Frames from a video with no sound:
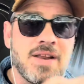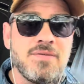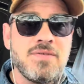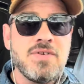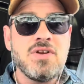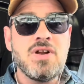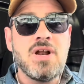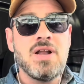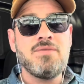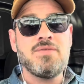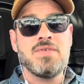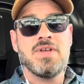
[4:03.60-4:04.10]

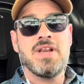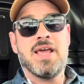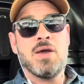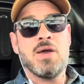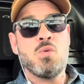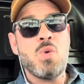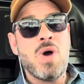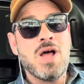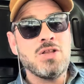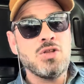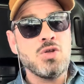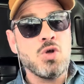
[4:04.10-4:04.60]
fino alla fine e
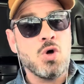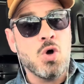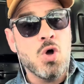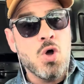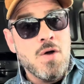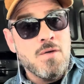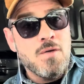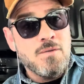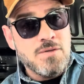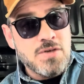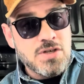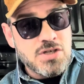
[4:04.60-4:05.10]
quando
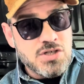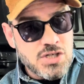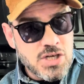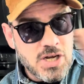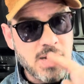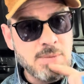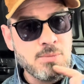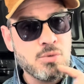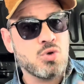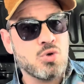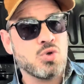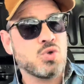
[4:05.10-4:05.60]
vinceremo lo